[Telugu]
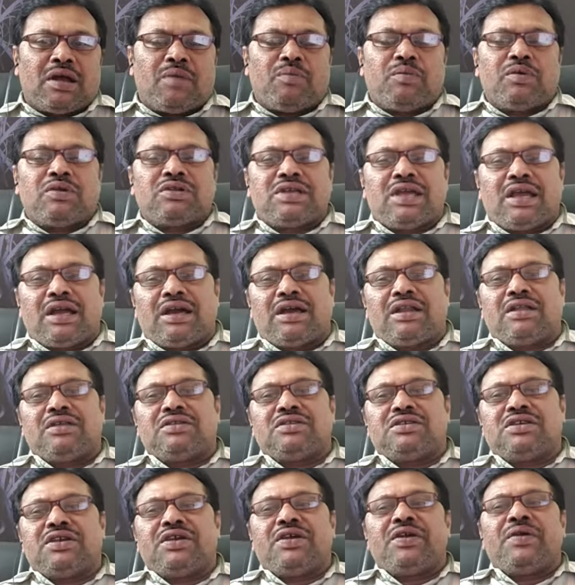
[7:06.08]
డబ్బులు
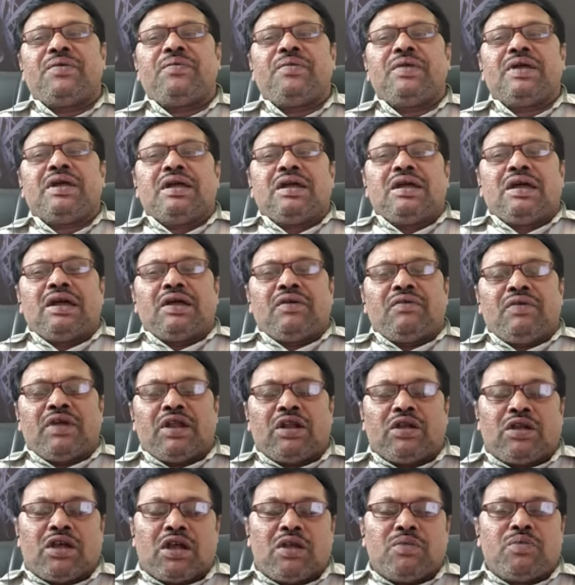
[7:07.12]
సేకరించి
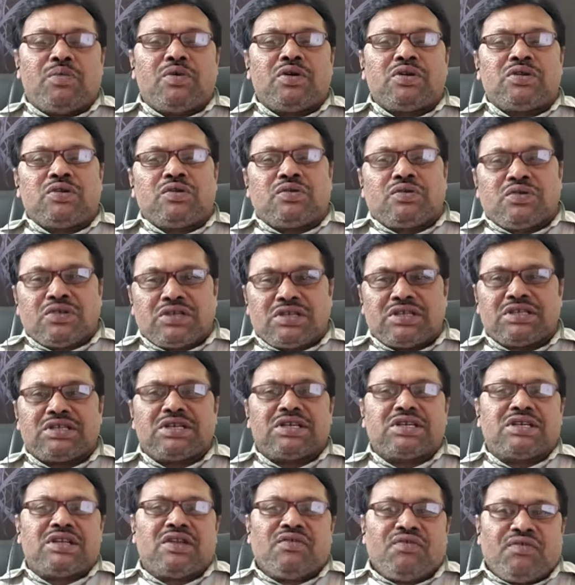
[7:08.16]
వీళ్ళు గెలుపు కోసం కృషి
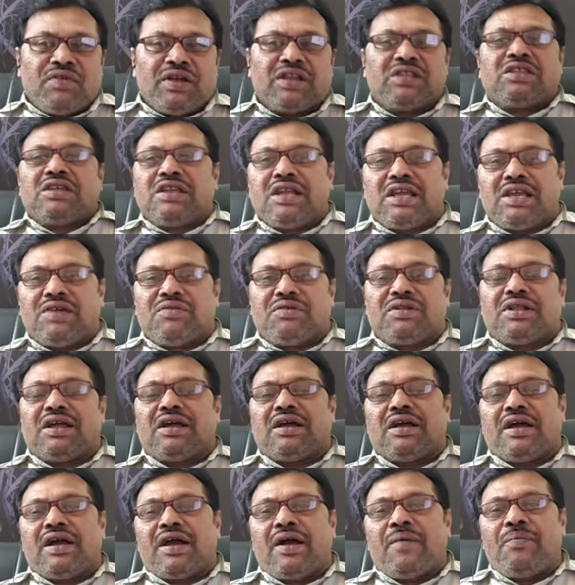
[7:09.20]
చేసిన వ్యక్తిని ఈ
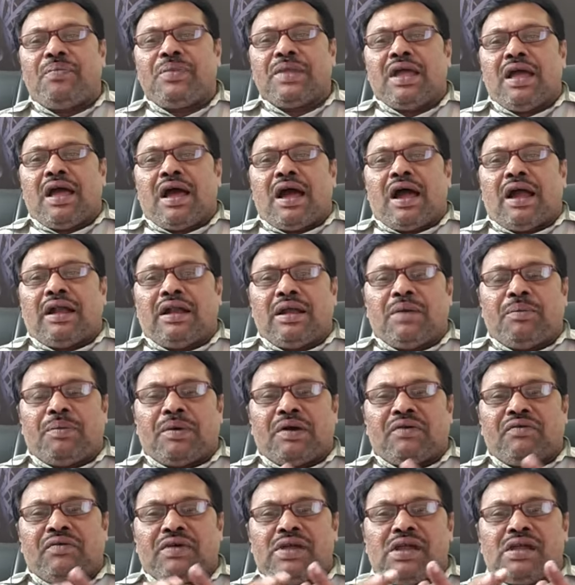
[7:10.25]
విధంగా అంటే
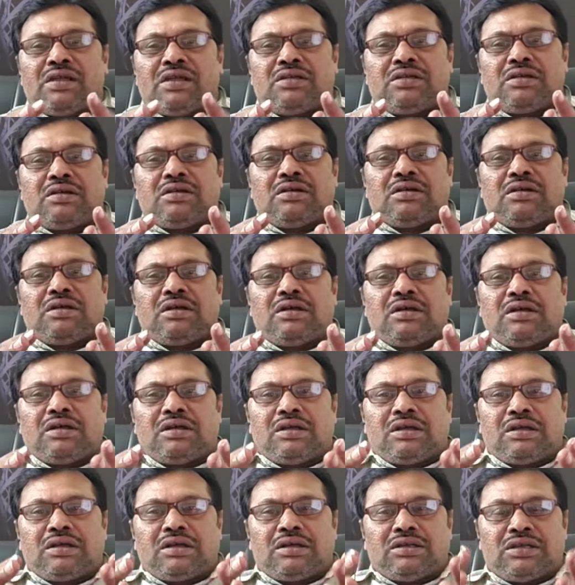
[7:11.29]
వైఎస్
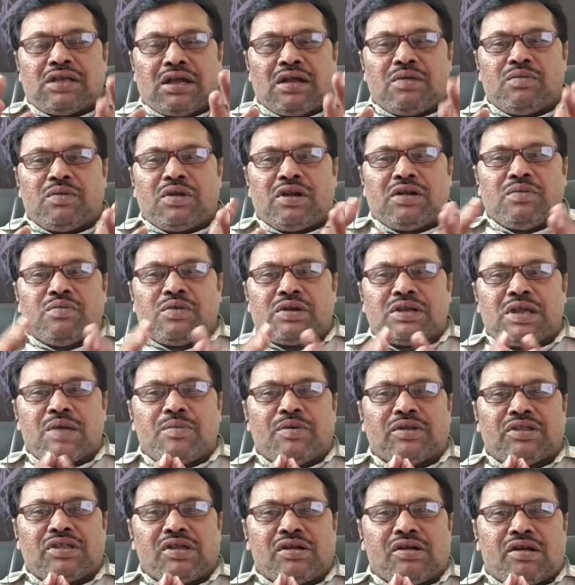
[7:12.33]
జగన్మోహన్ రెడ్డి
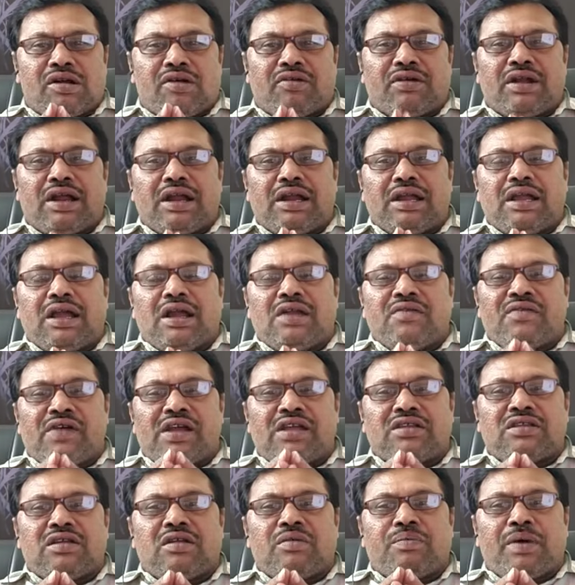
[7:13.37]
ముఖ్యమంత్రి అవడానికి కానీ
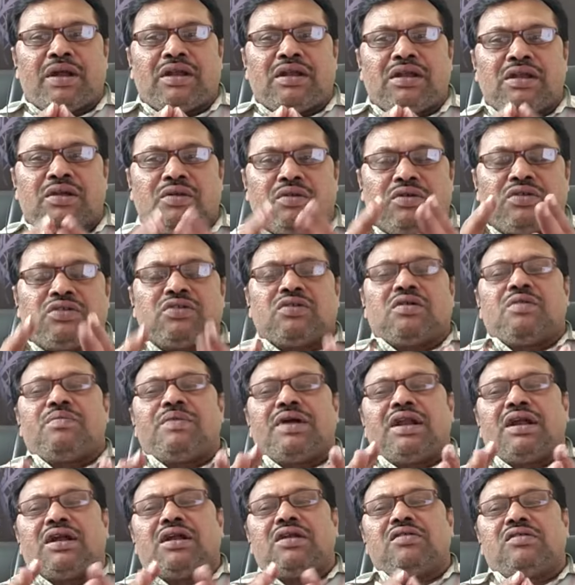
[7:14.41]
వైఎస్ఆర్ పార్టీ ఈ రోజుకు
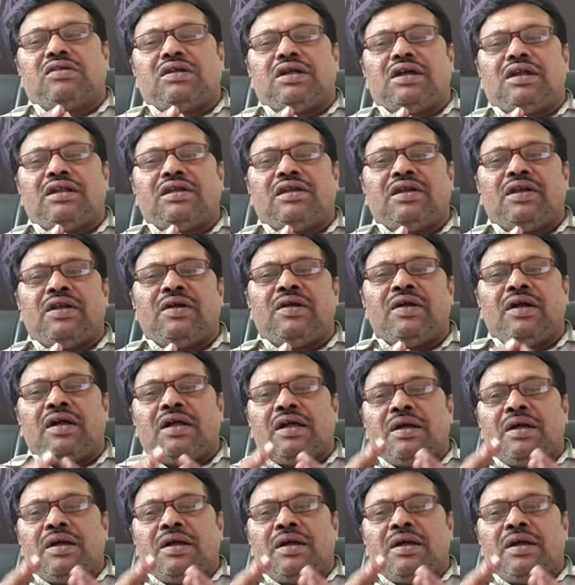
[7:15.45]
మనగడలు ఉండడానికి